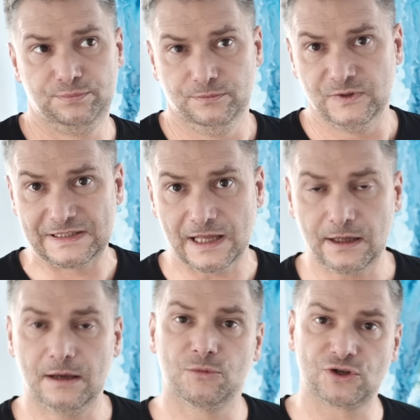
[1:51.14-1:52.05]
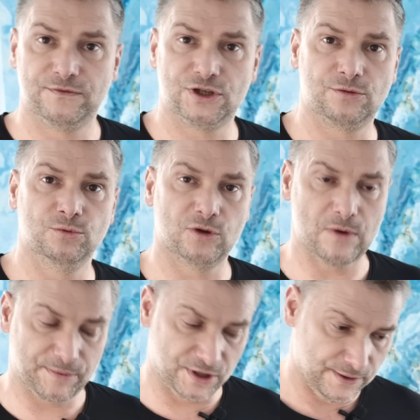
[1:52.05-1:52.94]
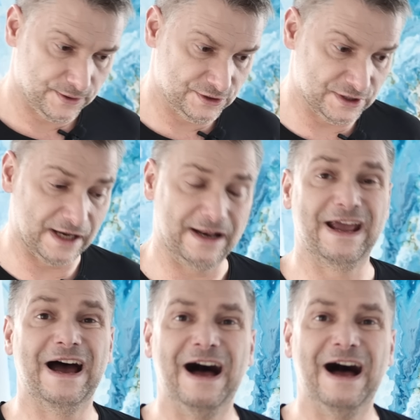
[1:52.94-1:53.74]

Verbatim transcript: stanie, można wyczyć mu te łapki, idzie dalej.